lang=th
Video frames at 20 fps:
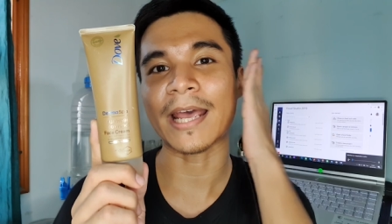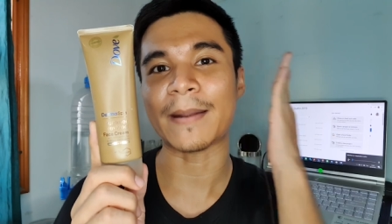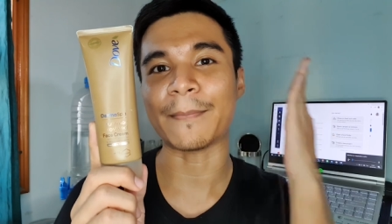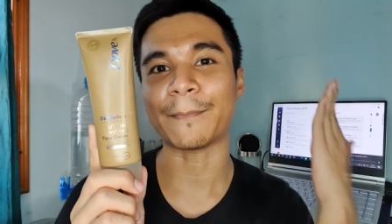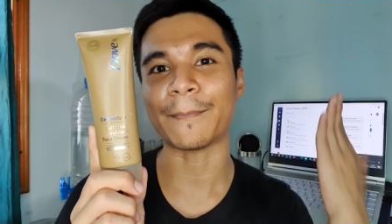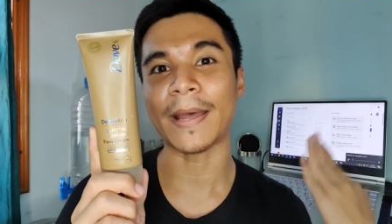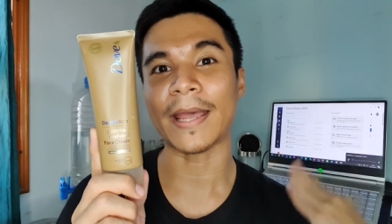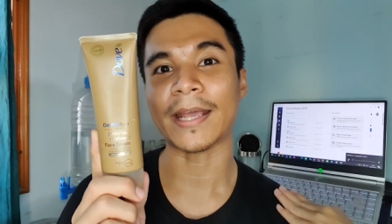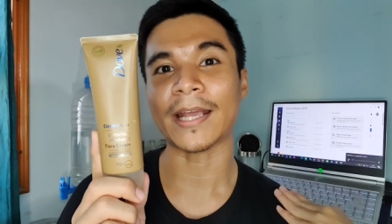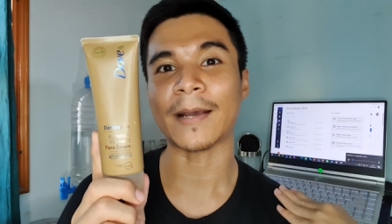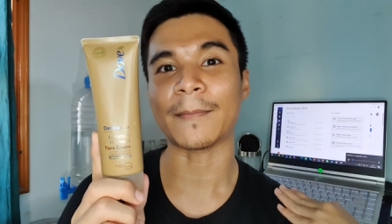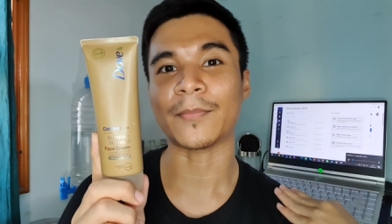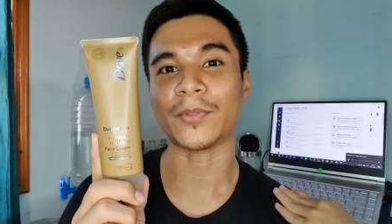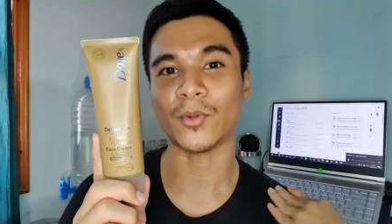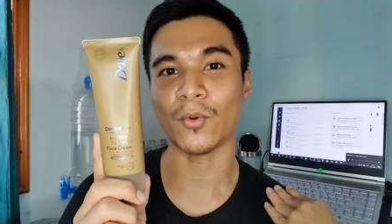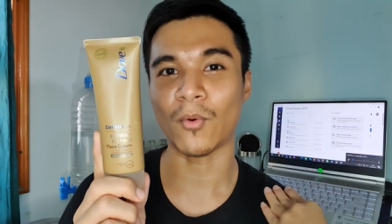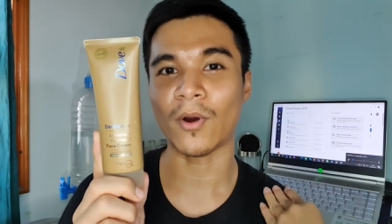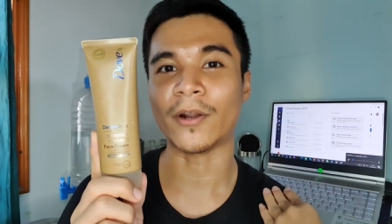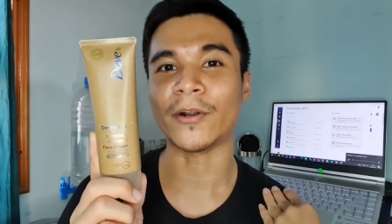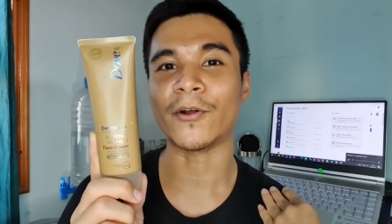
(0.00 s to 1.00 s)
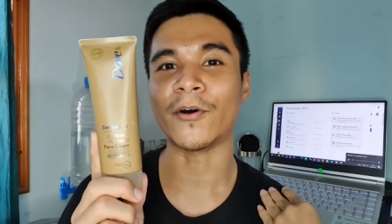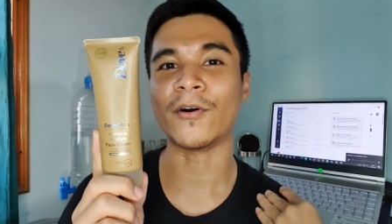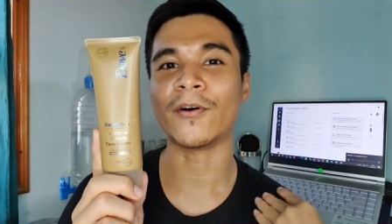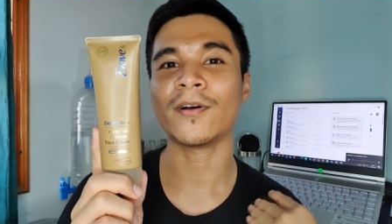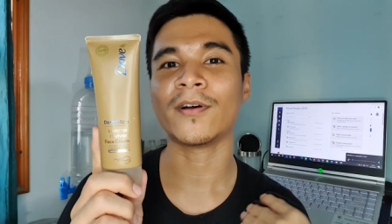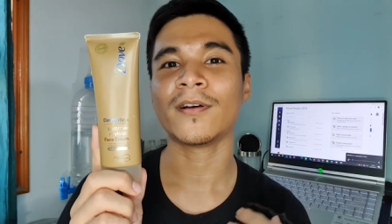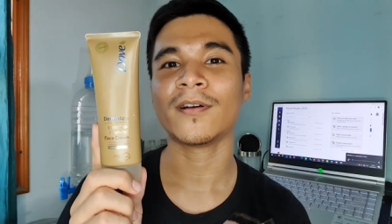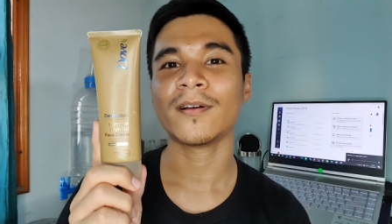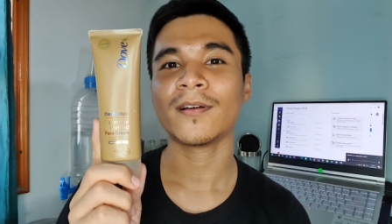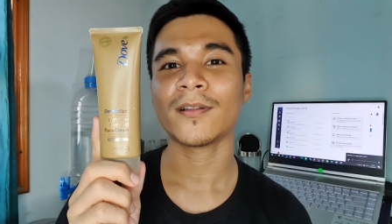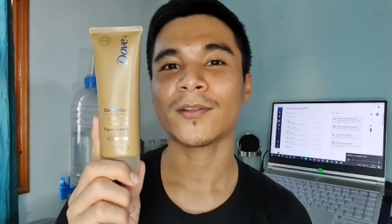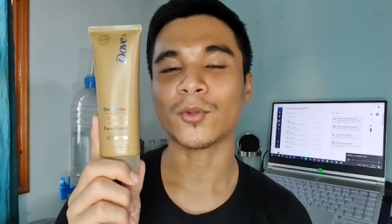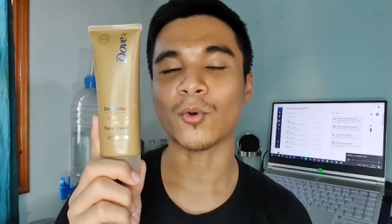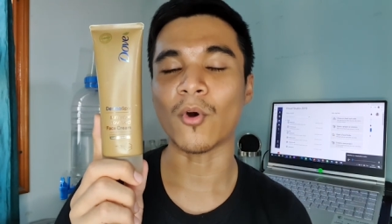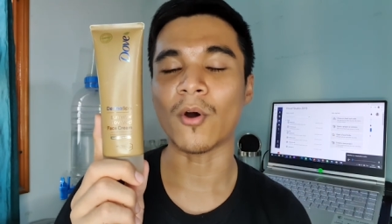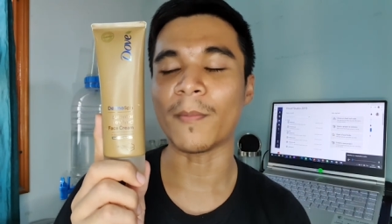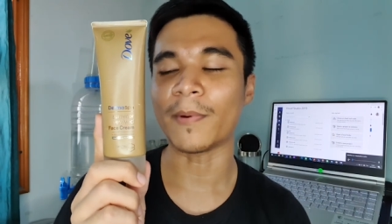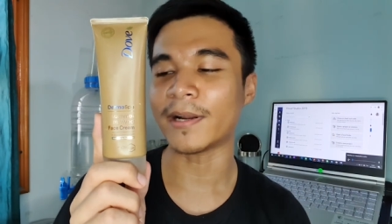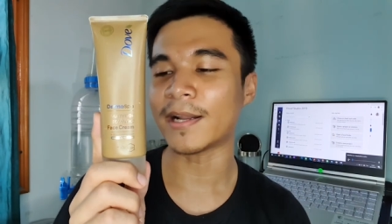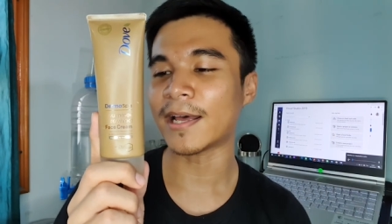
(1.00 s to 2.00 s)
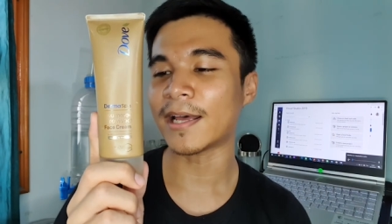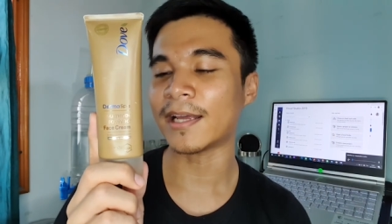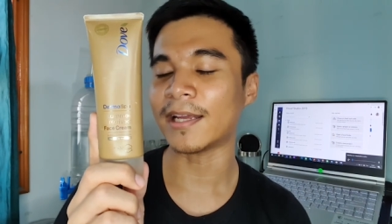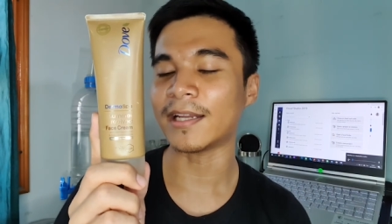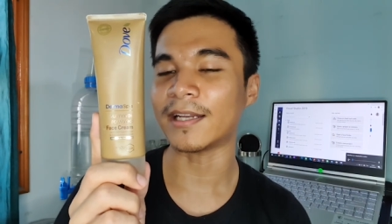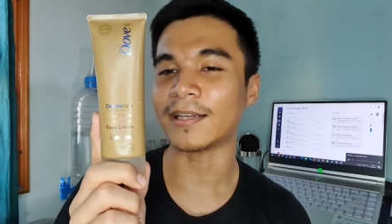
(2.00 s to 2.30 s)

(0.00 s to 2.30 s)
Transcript: นไปกับตัวเนาะตัวไม่ได้